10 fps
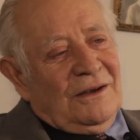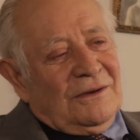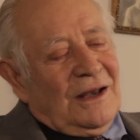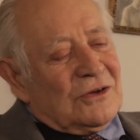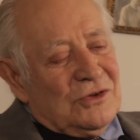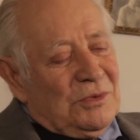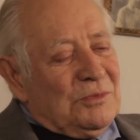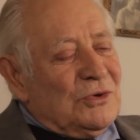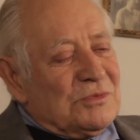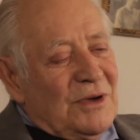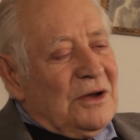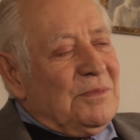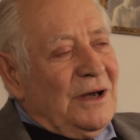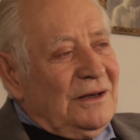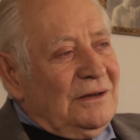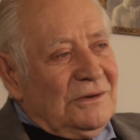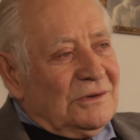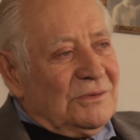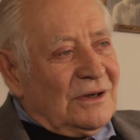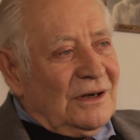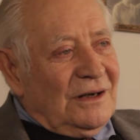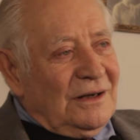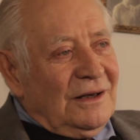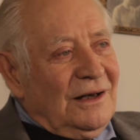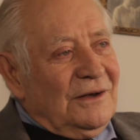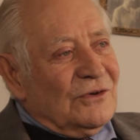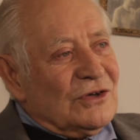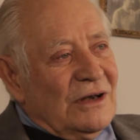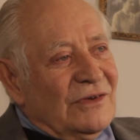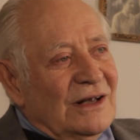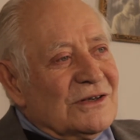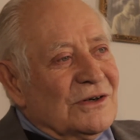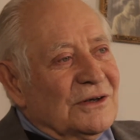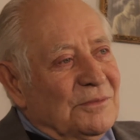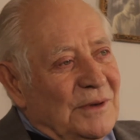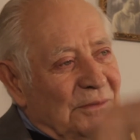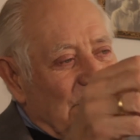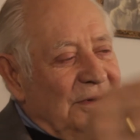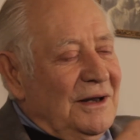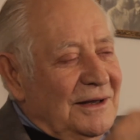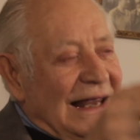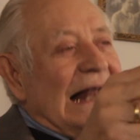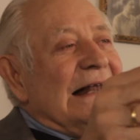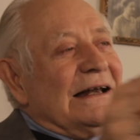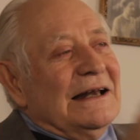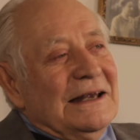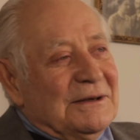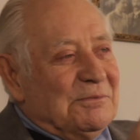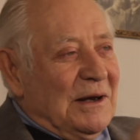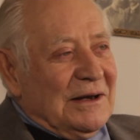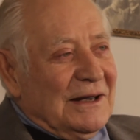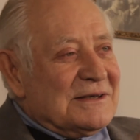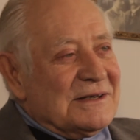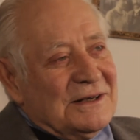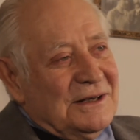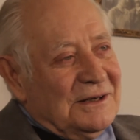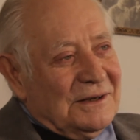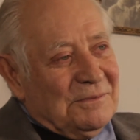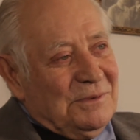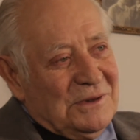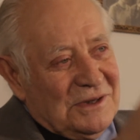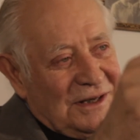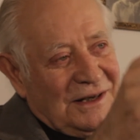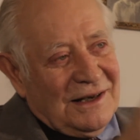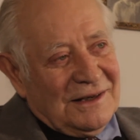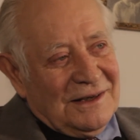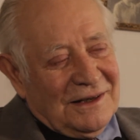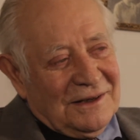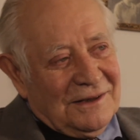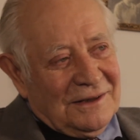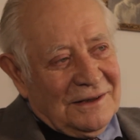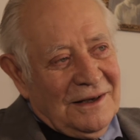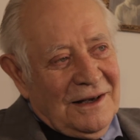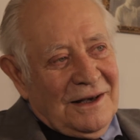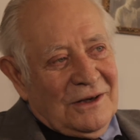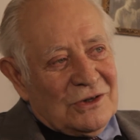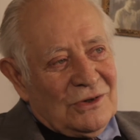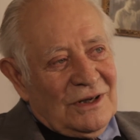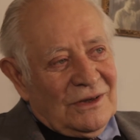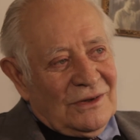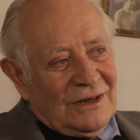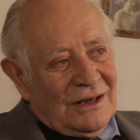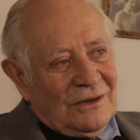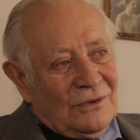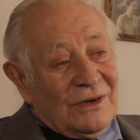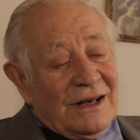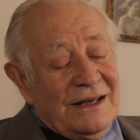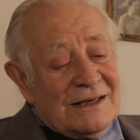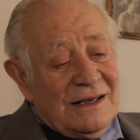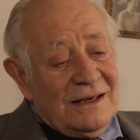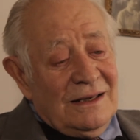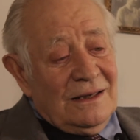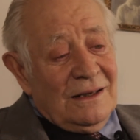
tagsüber muss man arbeiten, das war klar in der Landwirtschaft. Also hat er beim Teiglicht, bei Kerzenlicht dann bis in die Nacht hinein dann studiert und gelernt. Und gleichzeitig